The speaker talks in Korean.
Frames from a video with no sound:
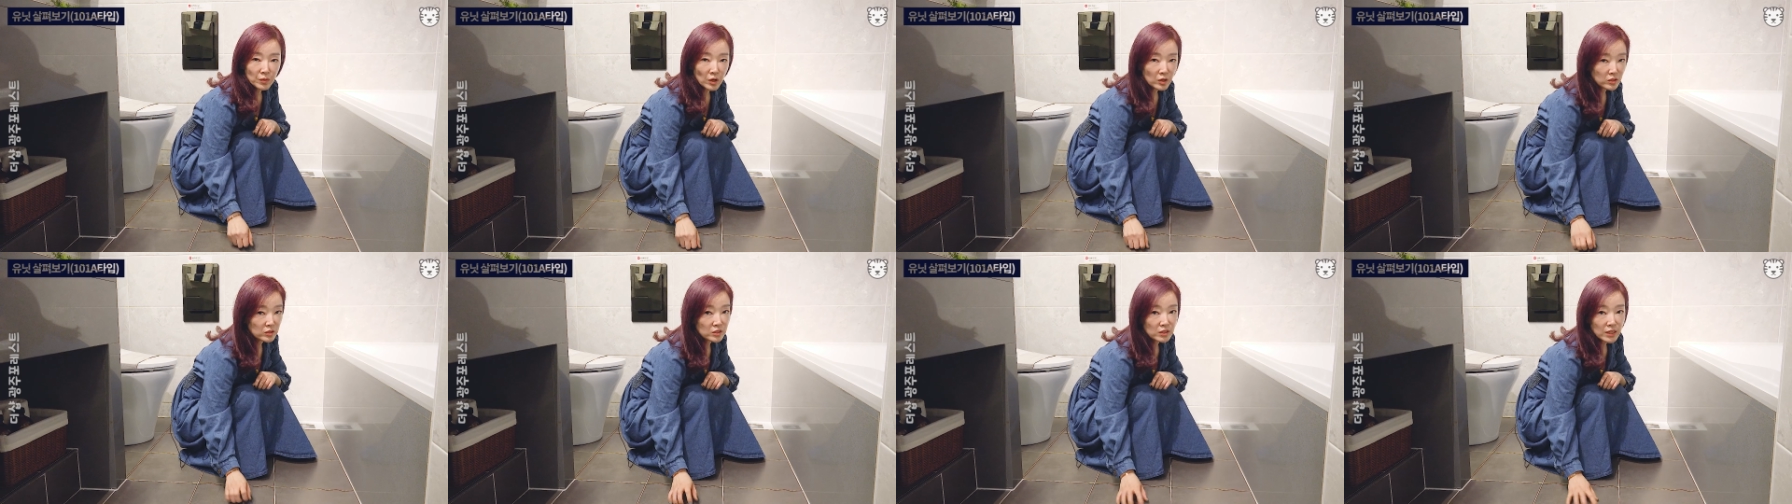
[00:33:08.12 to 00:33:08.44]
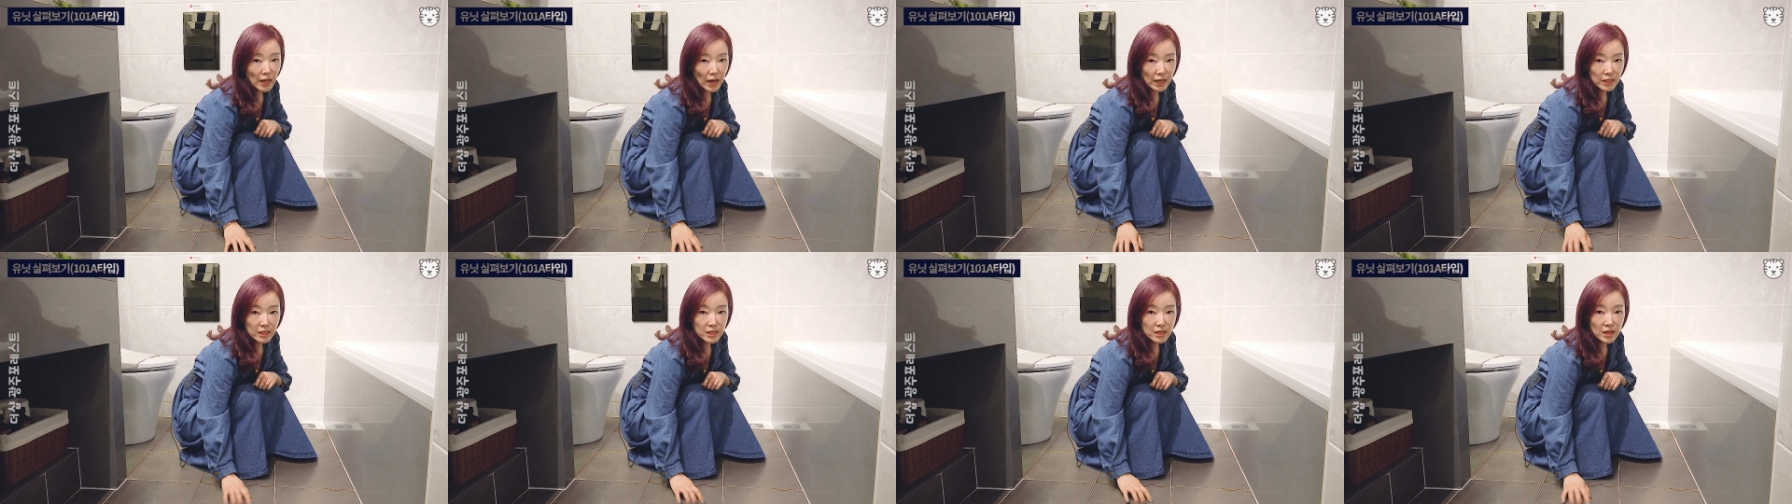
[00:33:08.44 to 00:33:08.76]
면은
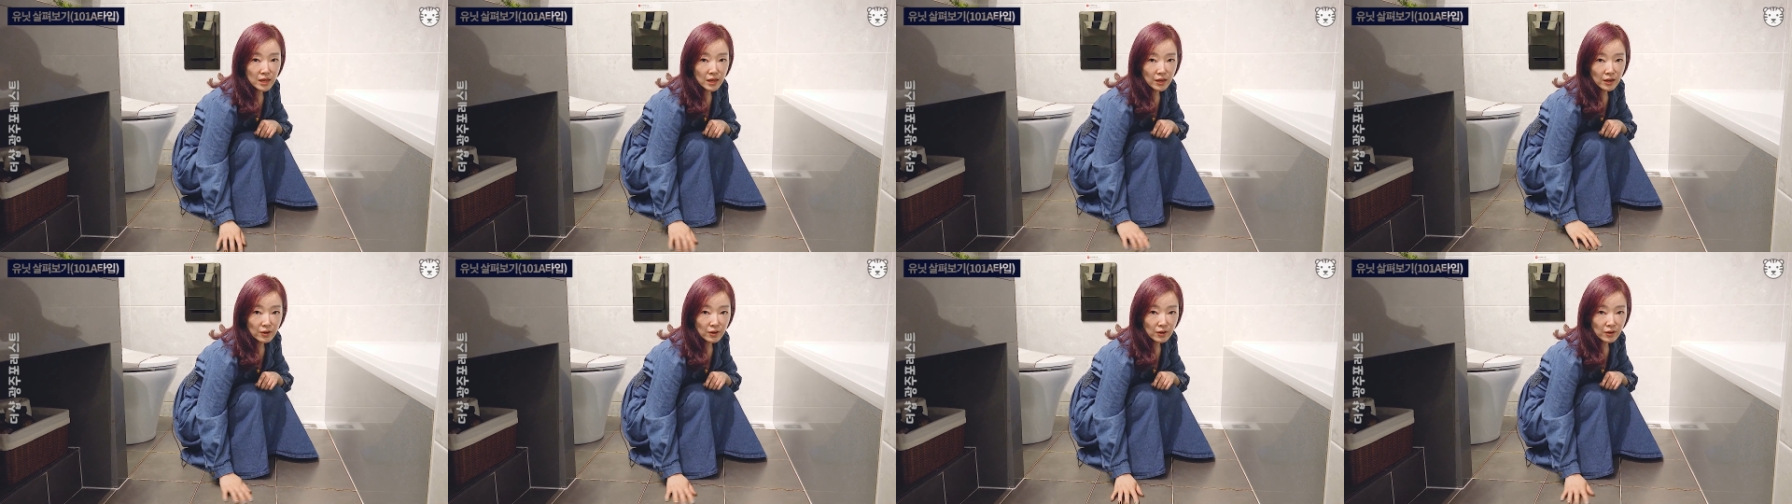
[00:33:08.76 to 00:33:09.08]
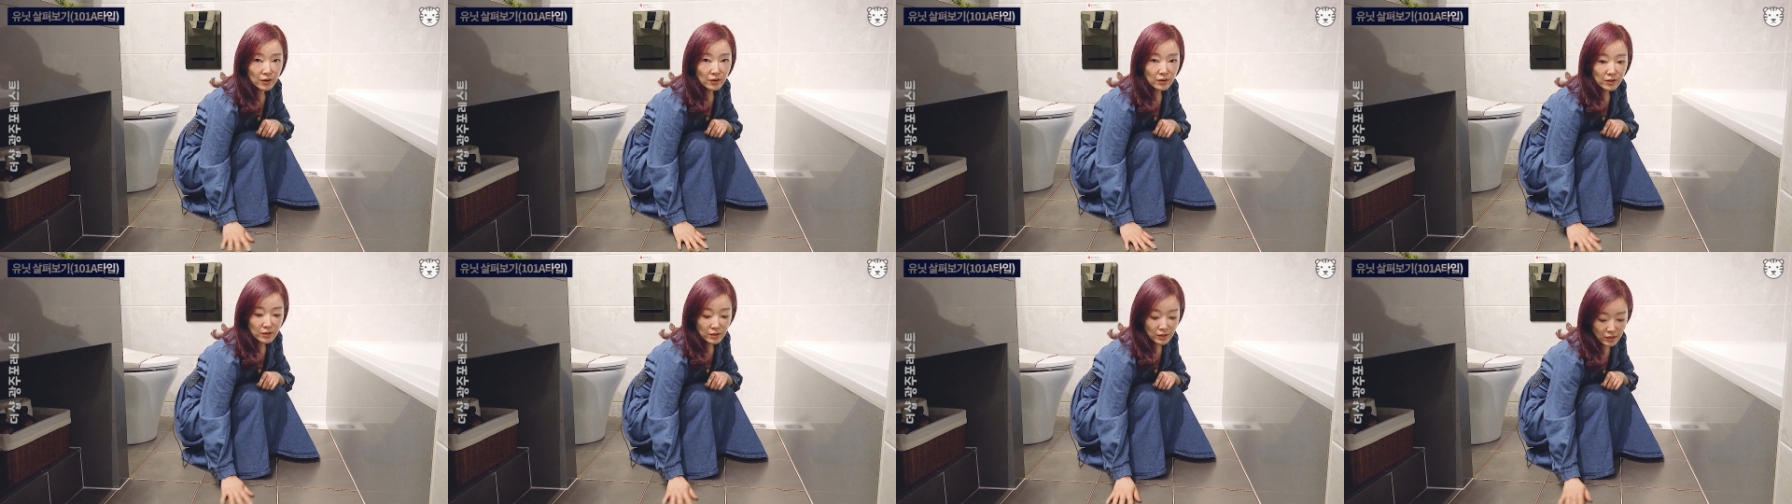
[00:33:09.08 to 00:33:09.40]

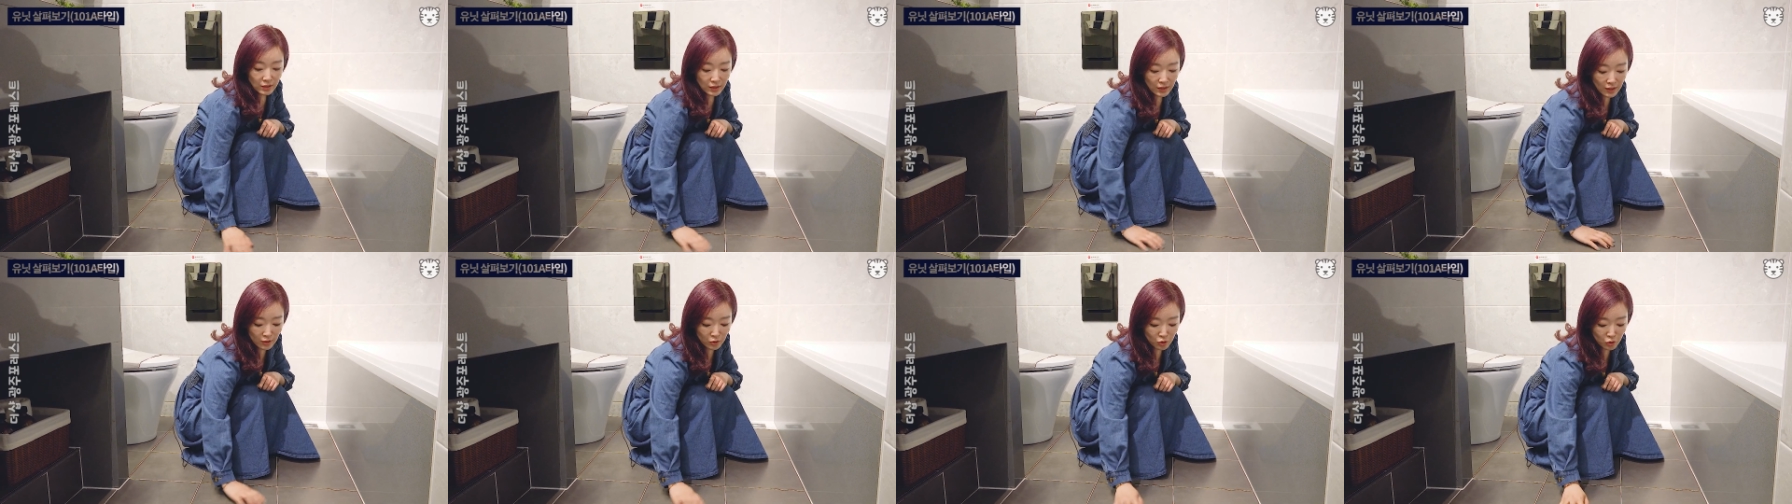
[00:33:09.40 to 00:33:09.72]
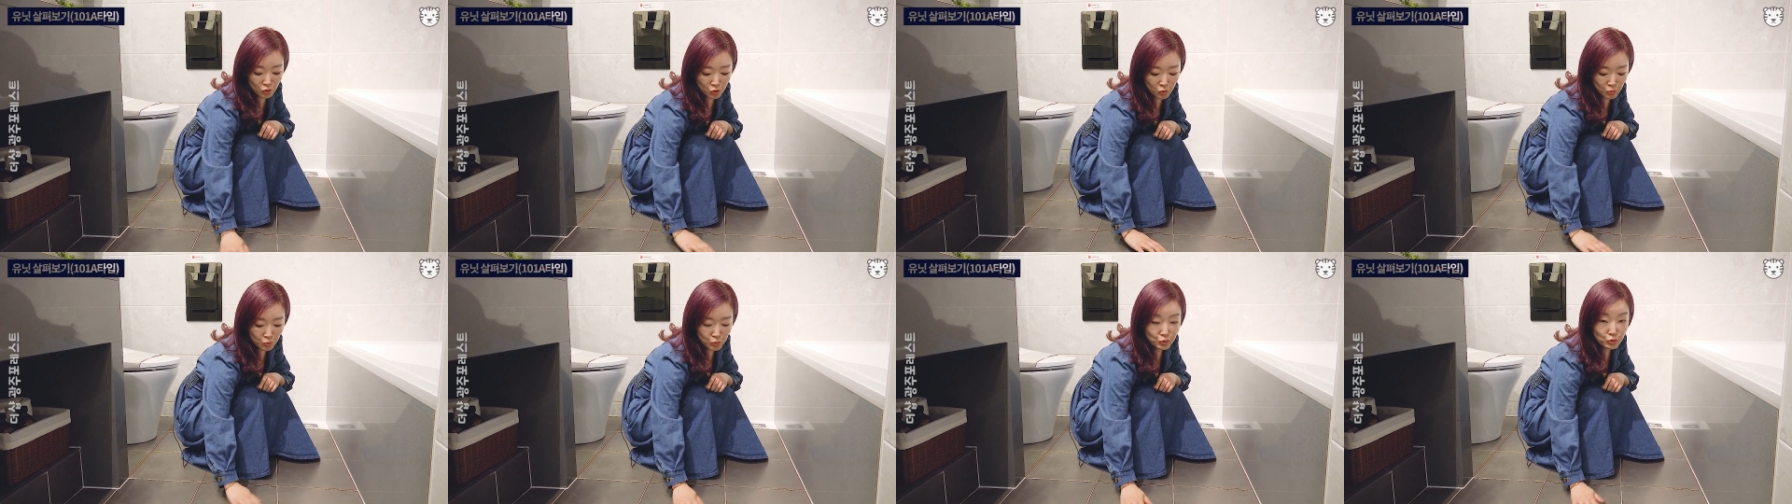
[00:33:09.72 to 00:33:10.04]
아니에요. 그냥
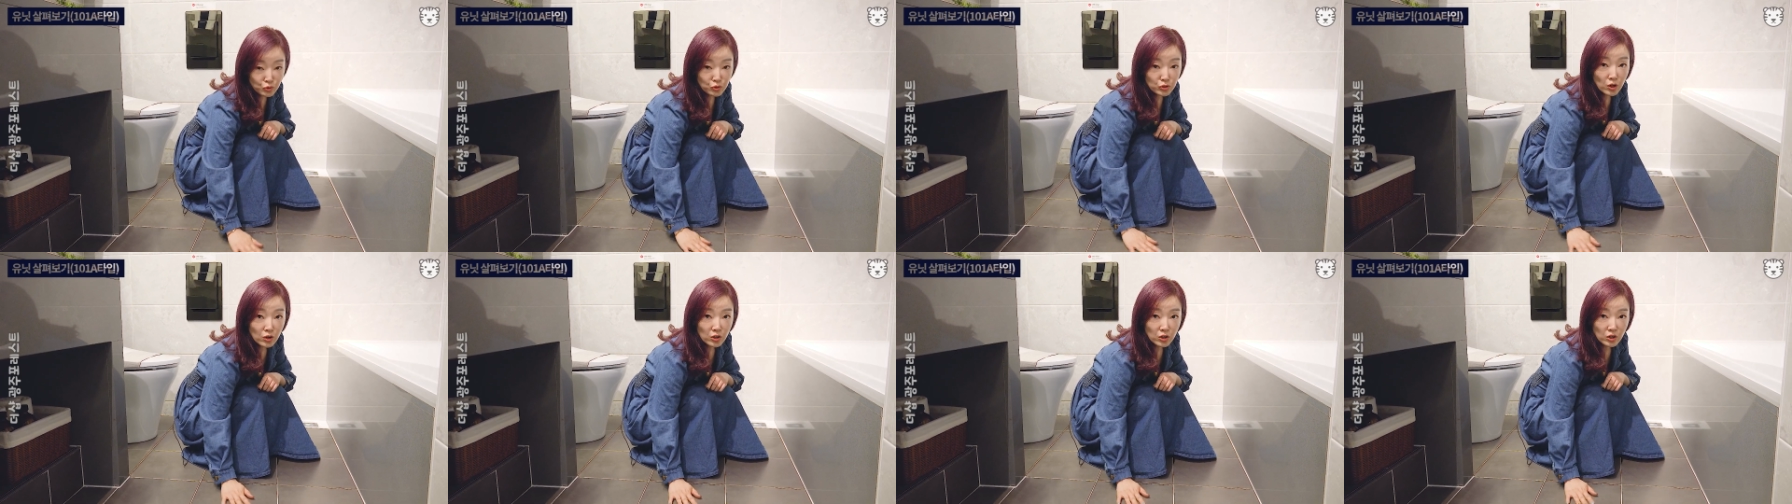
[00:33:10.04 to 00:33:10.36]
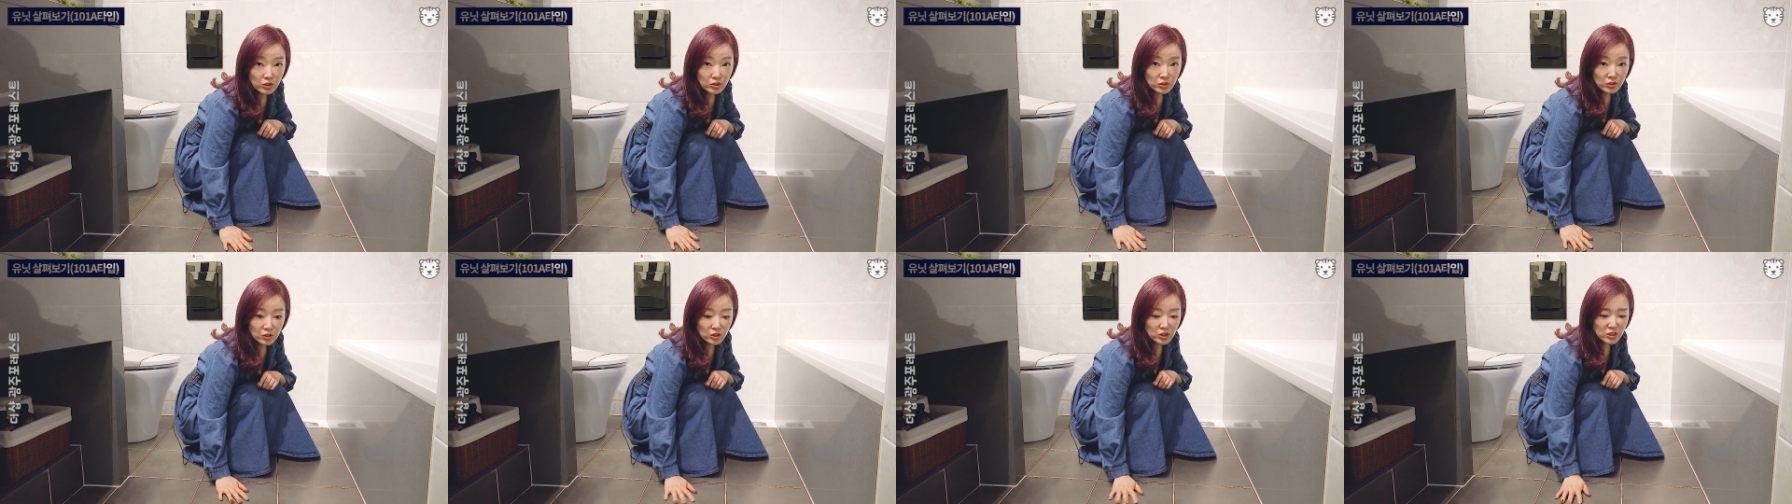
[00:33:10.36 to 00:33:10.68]
좀
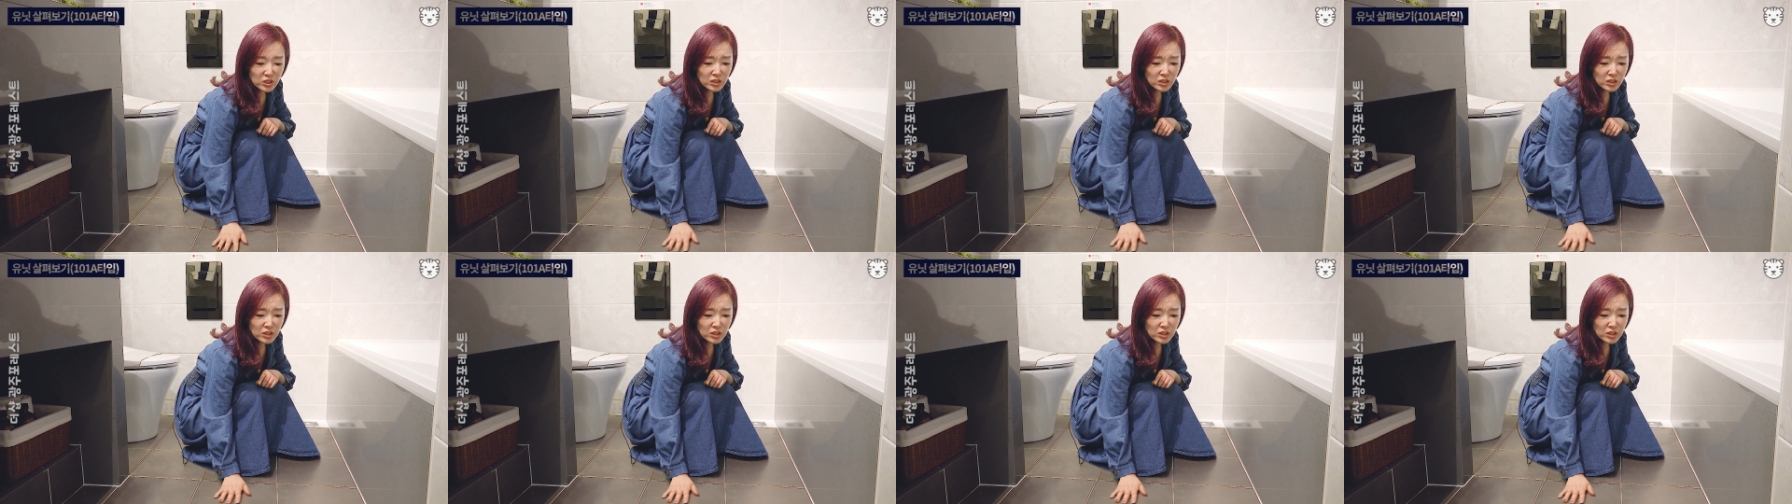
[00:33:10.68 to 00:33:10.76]
부드럽거든요.